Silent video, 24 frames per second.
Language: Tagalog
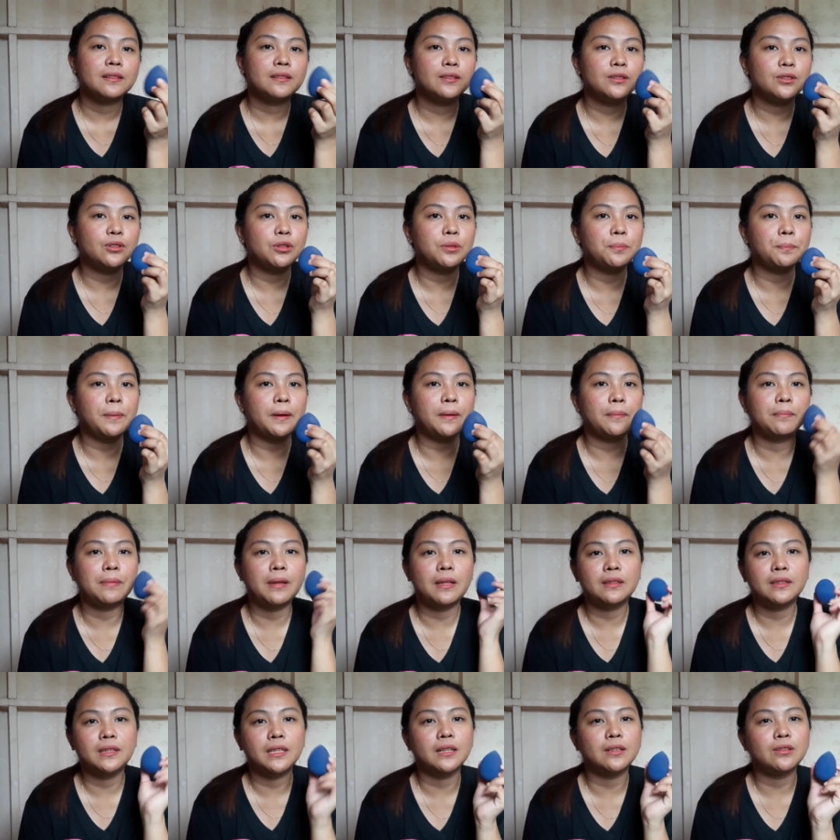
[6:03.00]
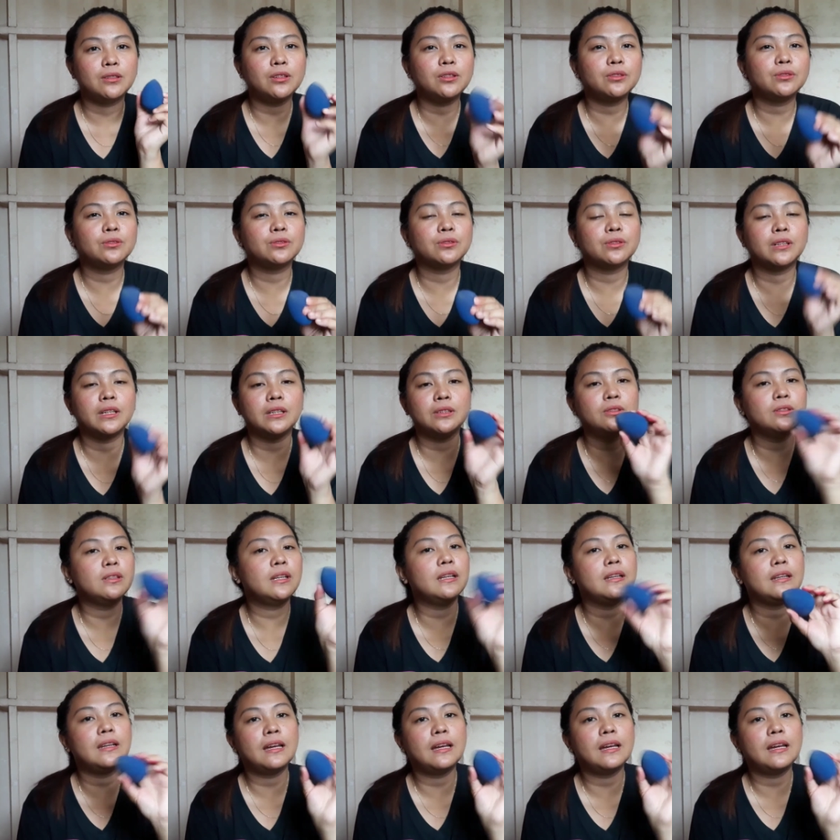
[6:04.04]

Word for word: yun pang blend ng contour, ito lang